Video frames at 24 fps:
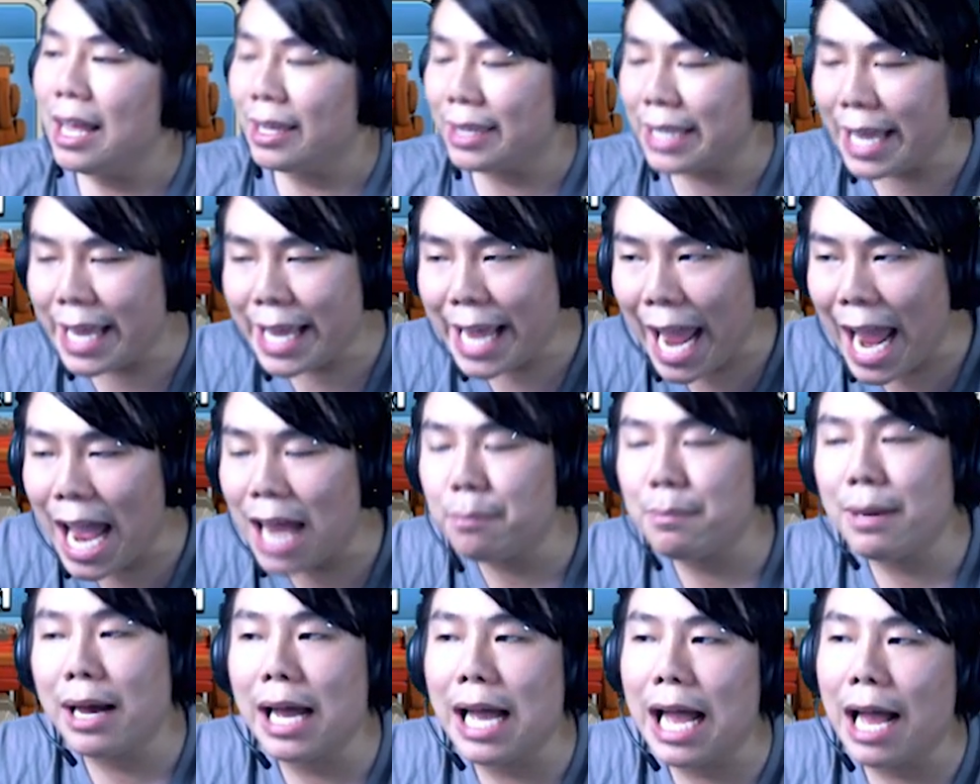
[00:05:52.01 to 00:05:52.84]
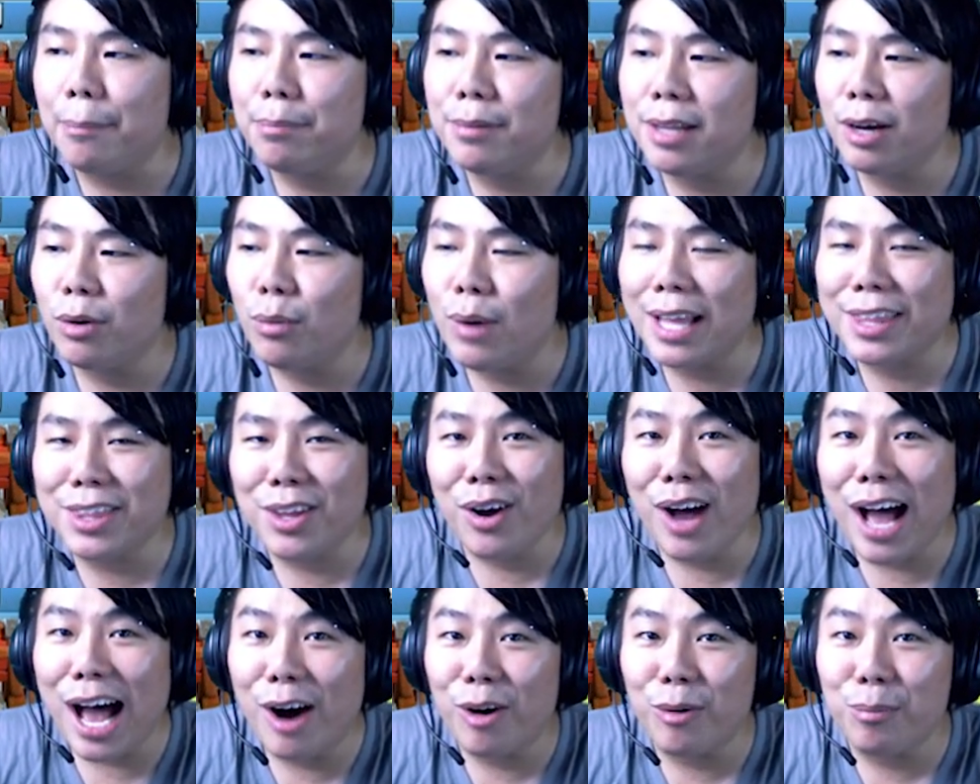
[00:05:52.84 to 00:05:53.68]
ในแคนบังคับเลยว่า
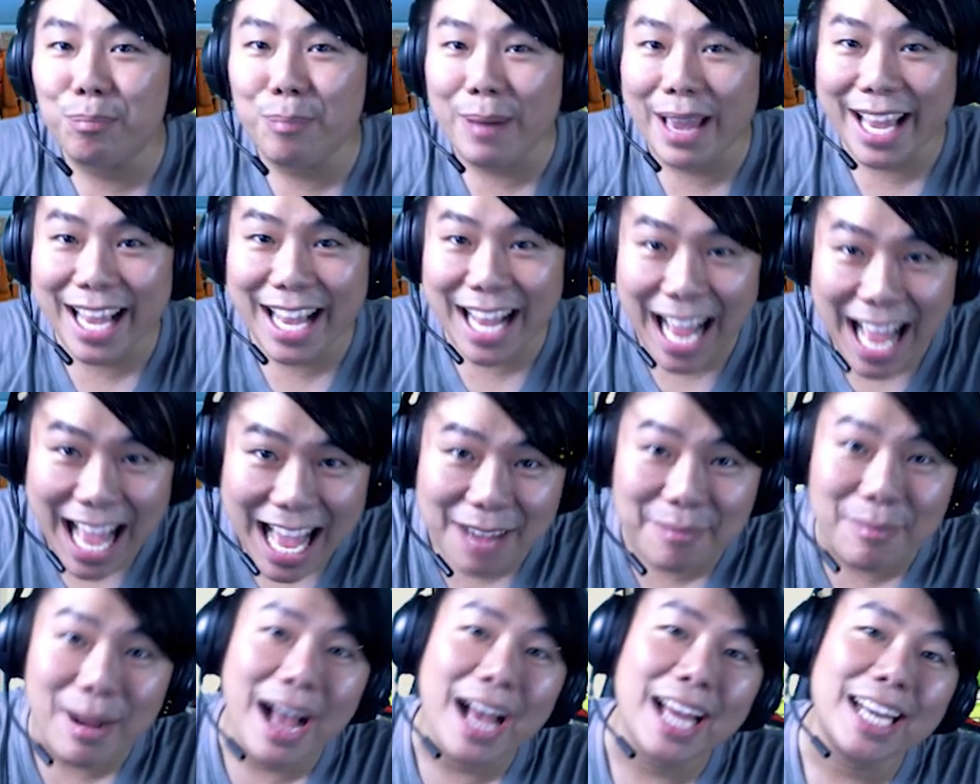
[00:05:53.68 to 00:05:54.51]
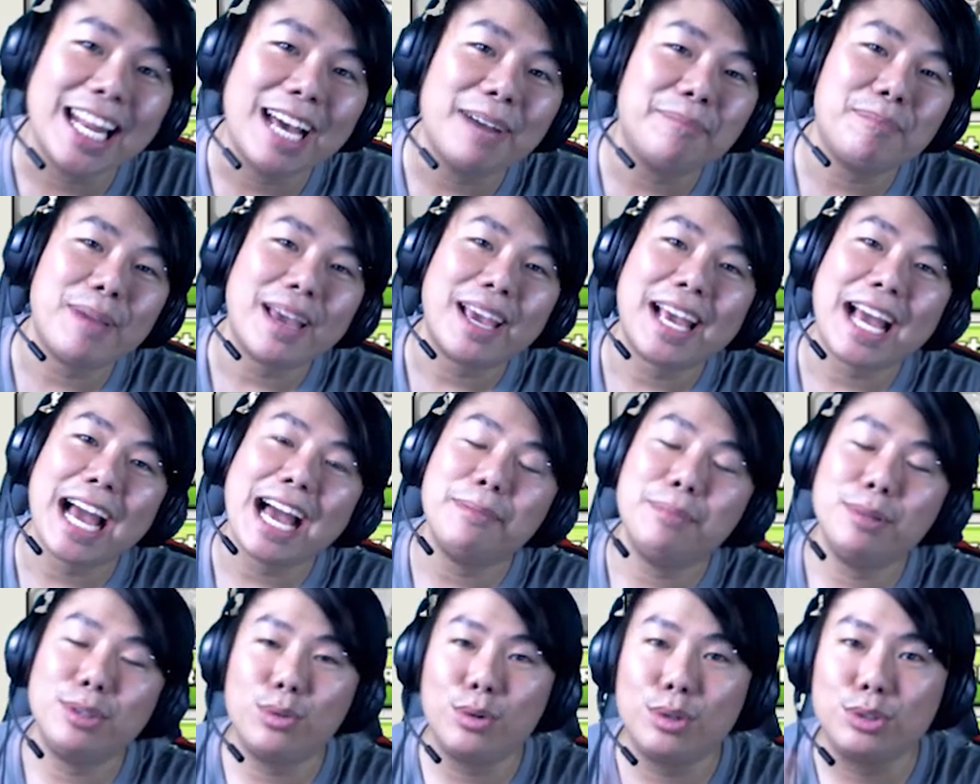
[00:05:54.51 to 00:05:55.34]
ต้องเอาเป็กก้ามานะครับก้า
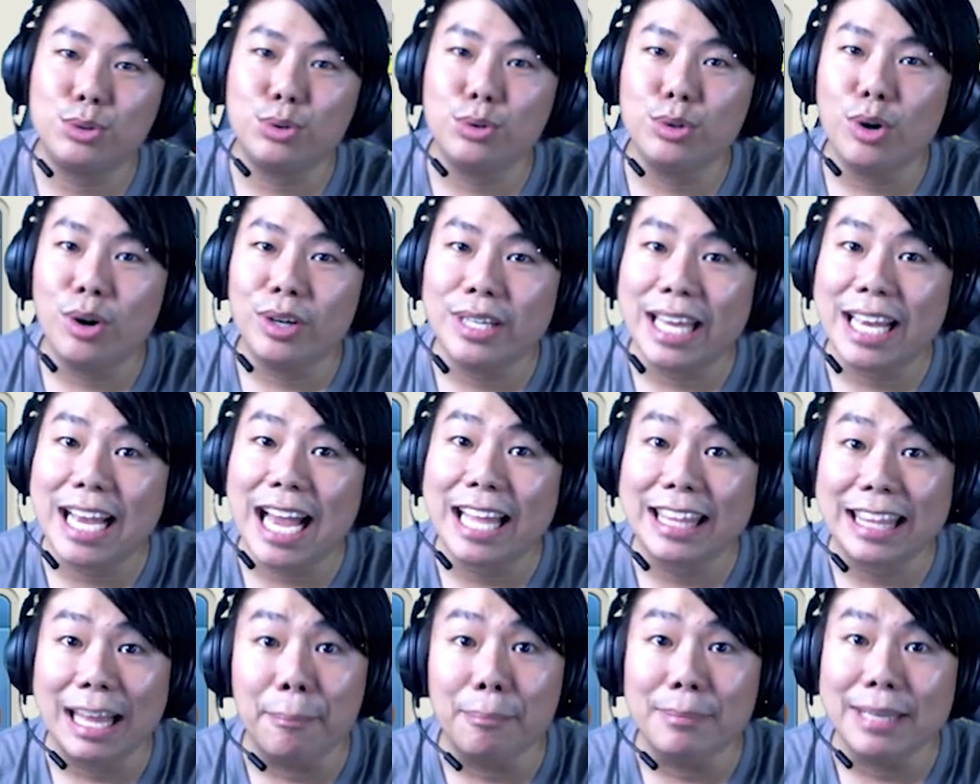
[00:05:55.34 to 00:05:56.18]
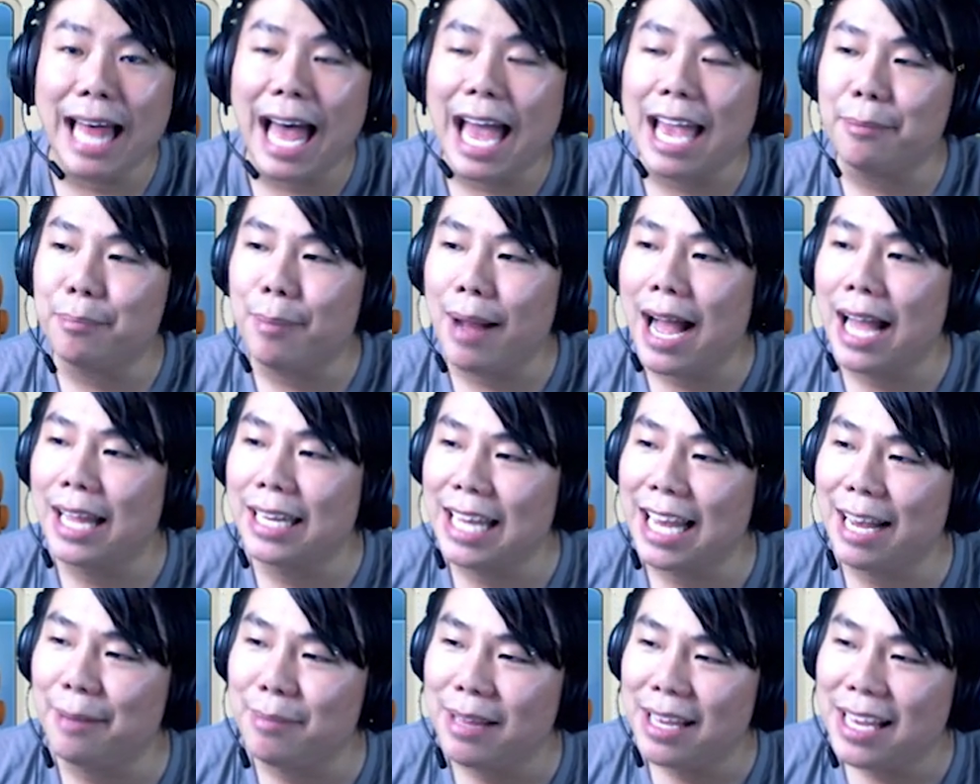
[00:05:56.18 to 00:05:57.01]
เป็นตัวชูโรงในการทำลายบ้าน
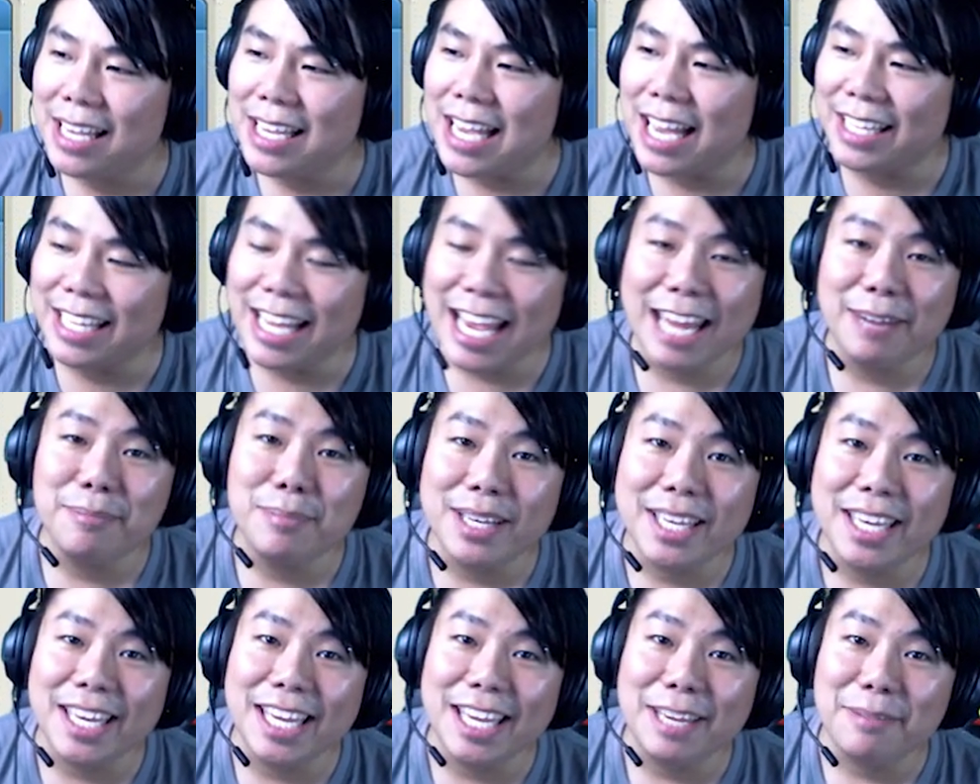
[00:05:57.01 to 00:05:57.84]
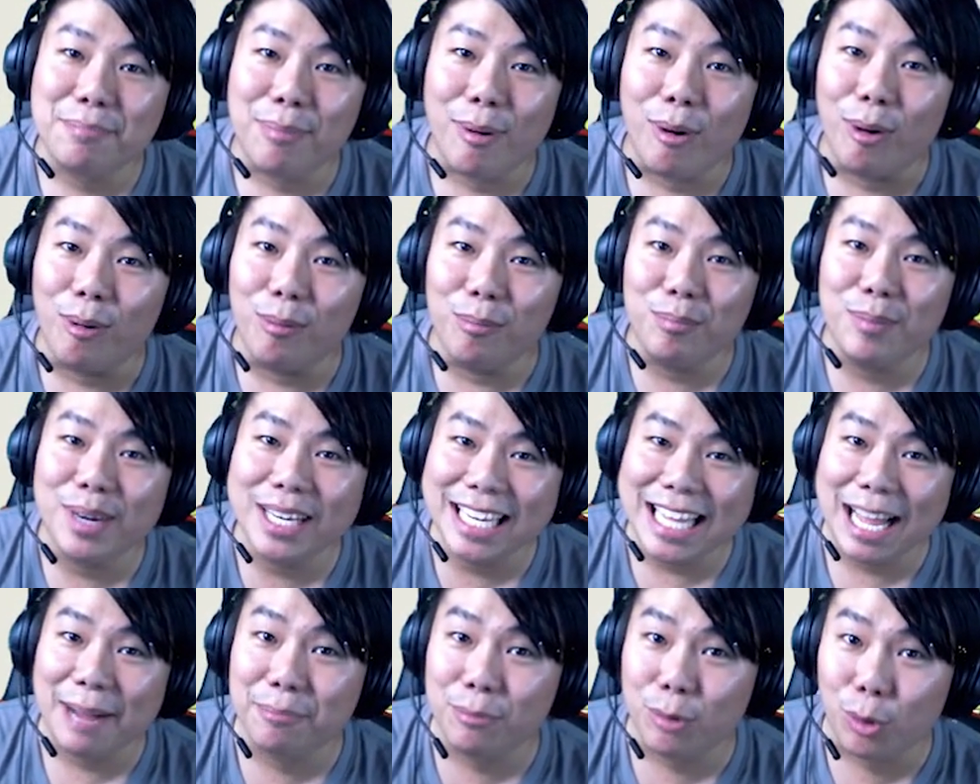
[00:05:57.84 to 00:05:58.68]
นะครับ อย่างที่เห็นเมื่อกี้ผมไม่
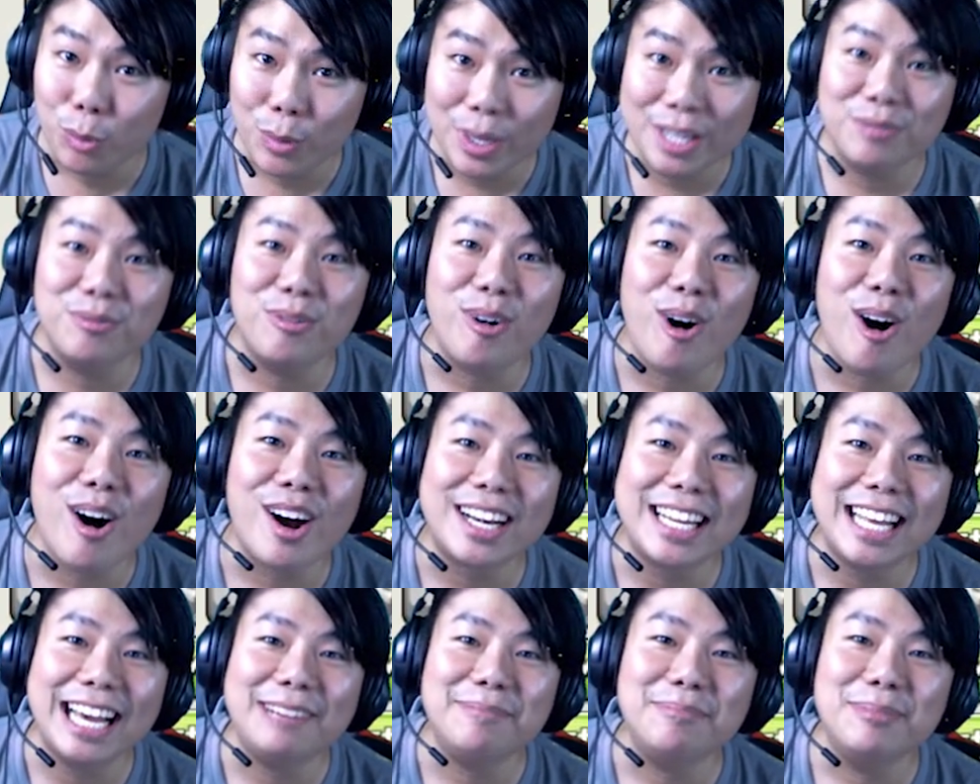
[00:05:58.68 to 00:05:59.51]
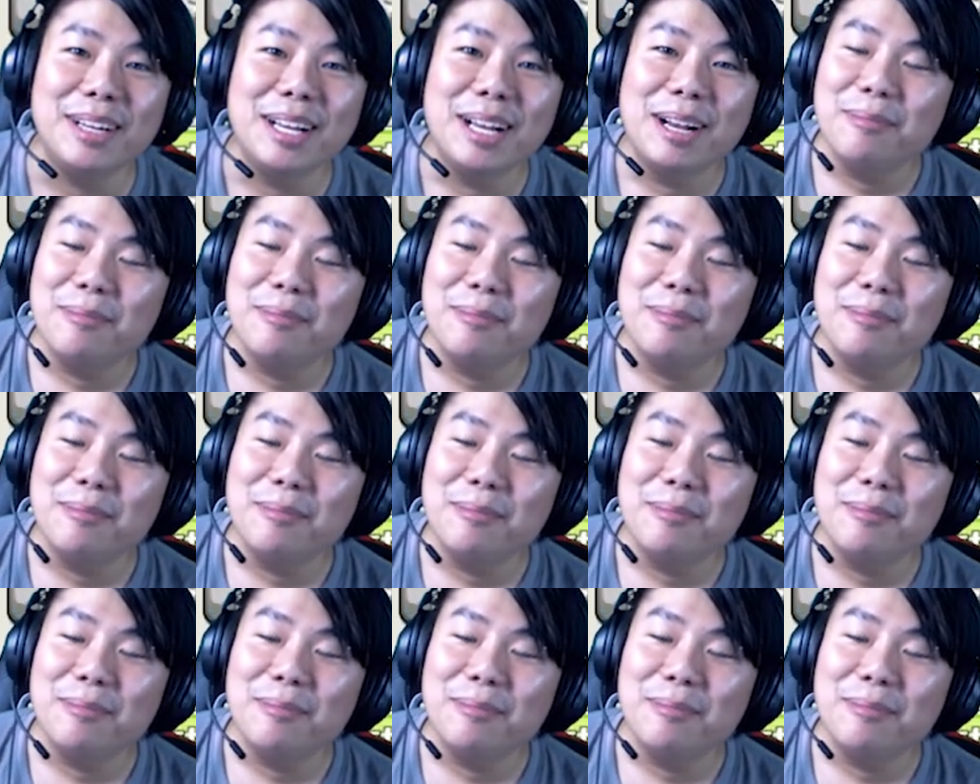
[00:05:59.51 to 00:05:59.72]
ได้ทำควีนวอล์กนะครับ